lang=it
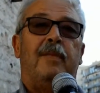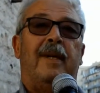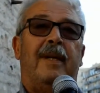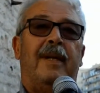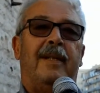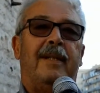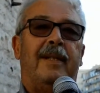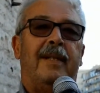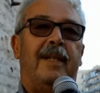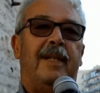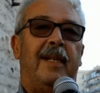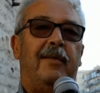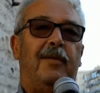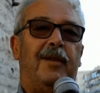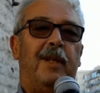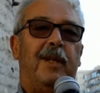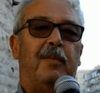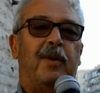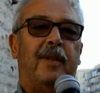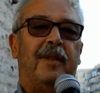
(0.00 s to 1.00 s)
Beh, se devo
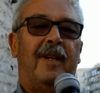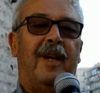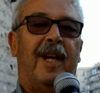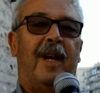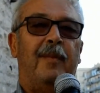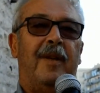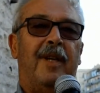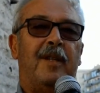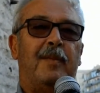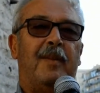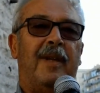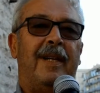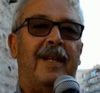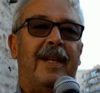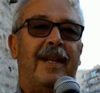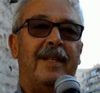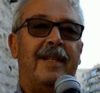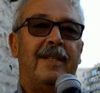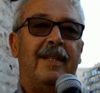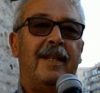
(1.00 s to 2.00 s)
riportare la mia
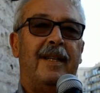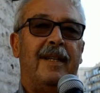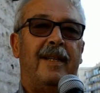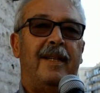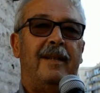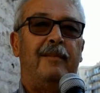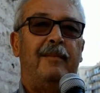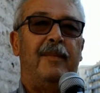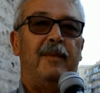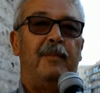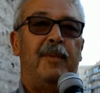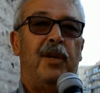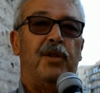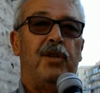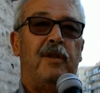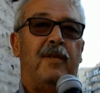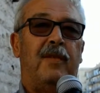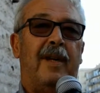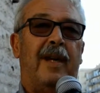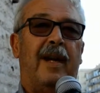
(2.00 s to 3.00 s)
esperienza e mi
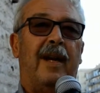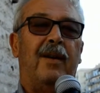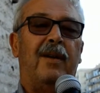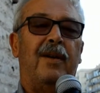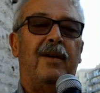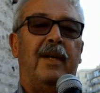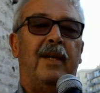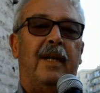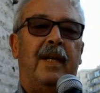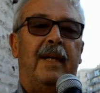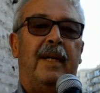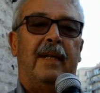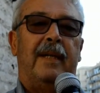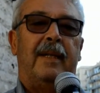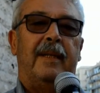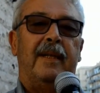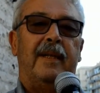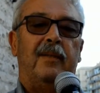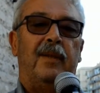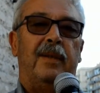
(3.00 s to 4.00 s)
piace farlo,
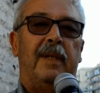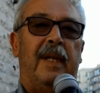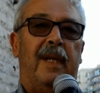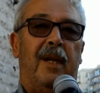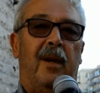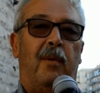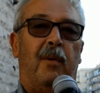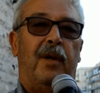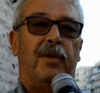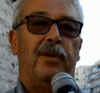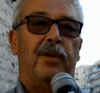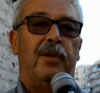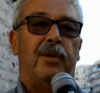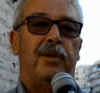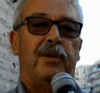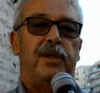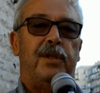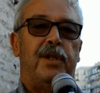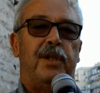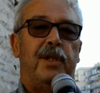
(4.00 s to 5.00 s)
devo dire che
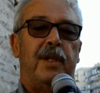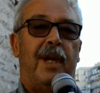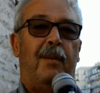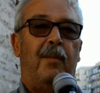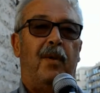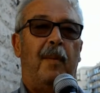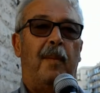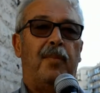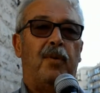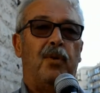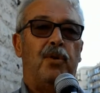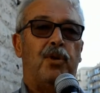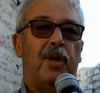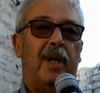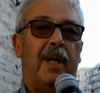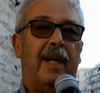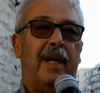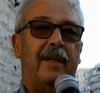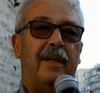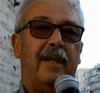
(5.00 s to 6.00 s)
quando ci siamo
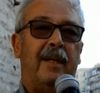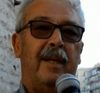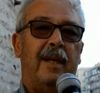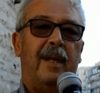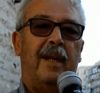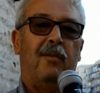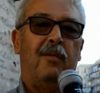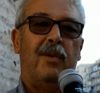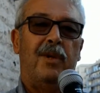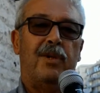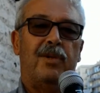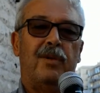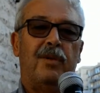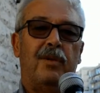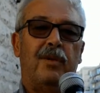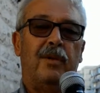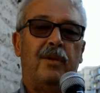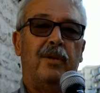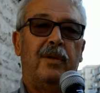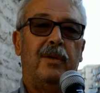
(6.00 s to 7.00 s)
approcciati a
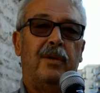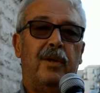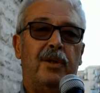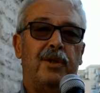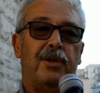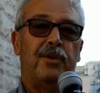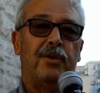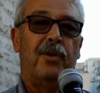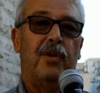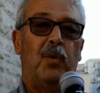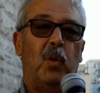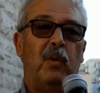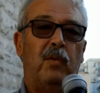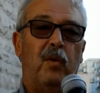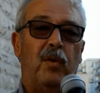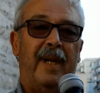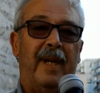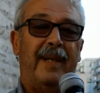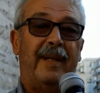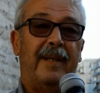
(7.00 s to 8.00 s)
questo nostro
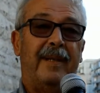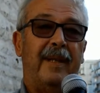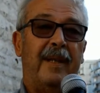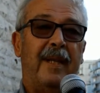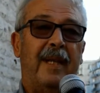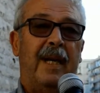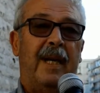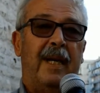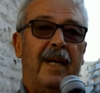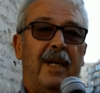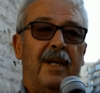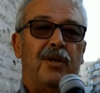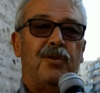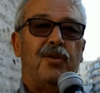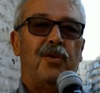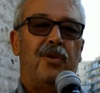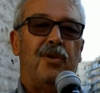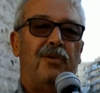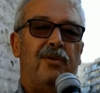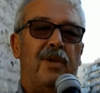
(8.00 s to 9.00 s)
nuovo ente
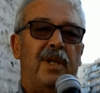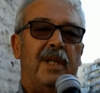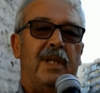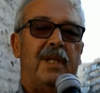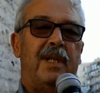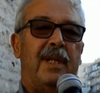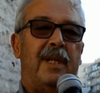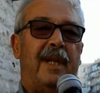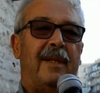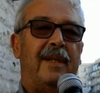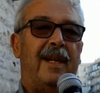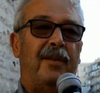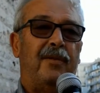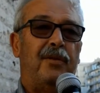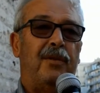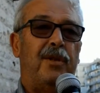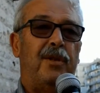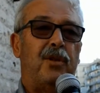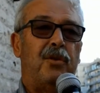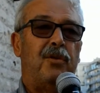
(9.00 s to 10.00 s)
su cui si è
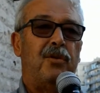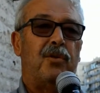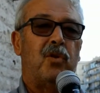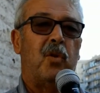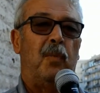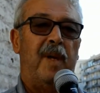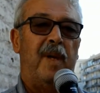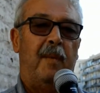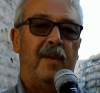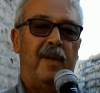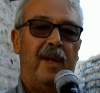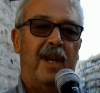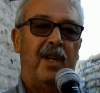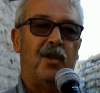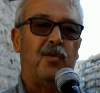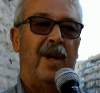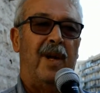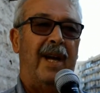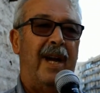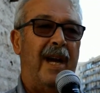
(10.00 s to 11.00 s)
tanto discusso prima della
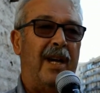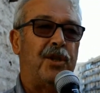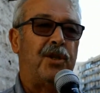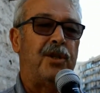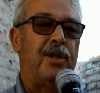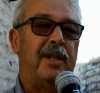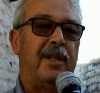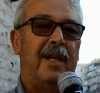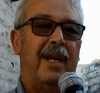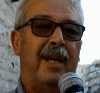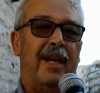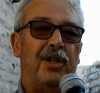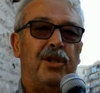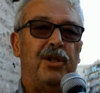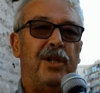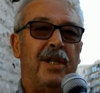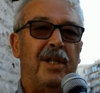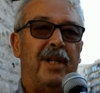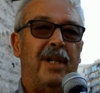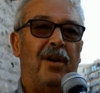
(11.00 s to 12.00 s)
sua nascita
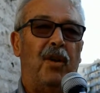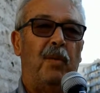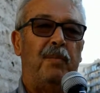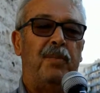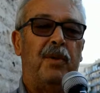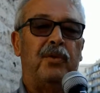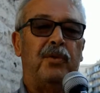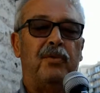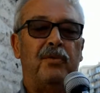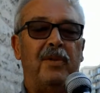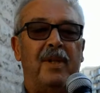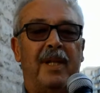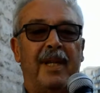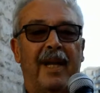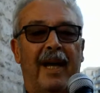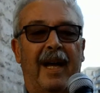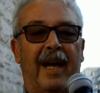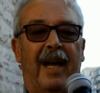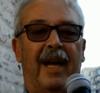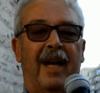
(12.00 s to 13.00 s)
circa
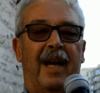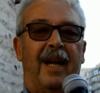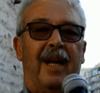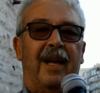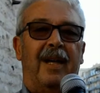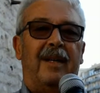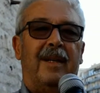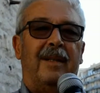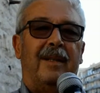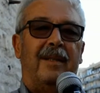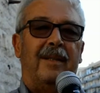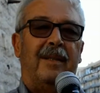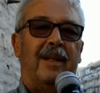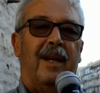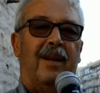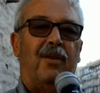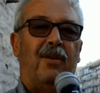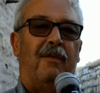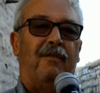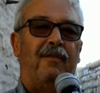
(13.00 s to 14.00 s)
l'opportunità, eh,
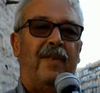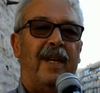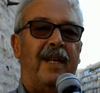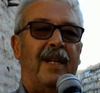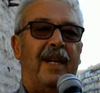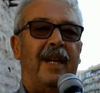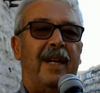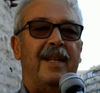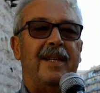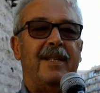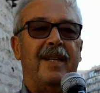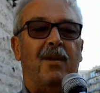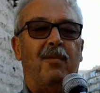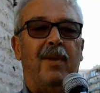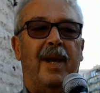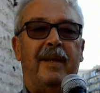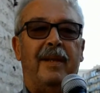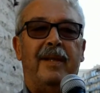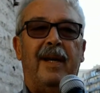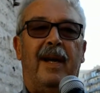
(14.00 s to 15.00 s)
la convenienza e
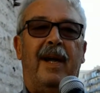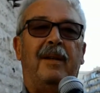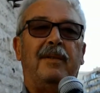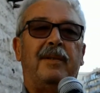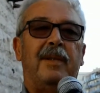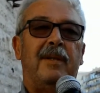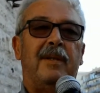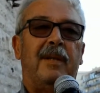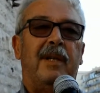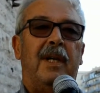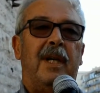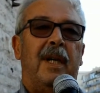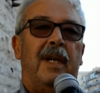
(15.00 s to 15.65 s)
quant'altro,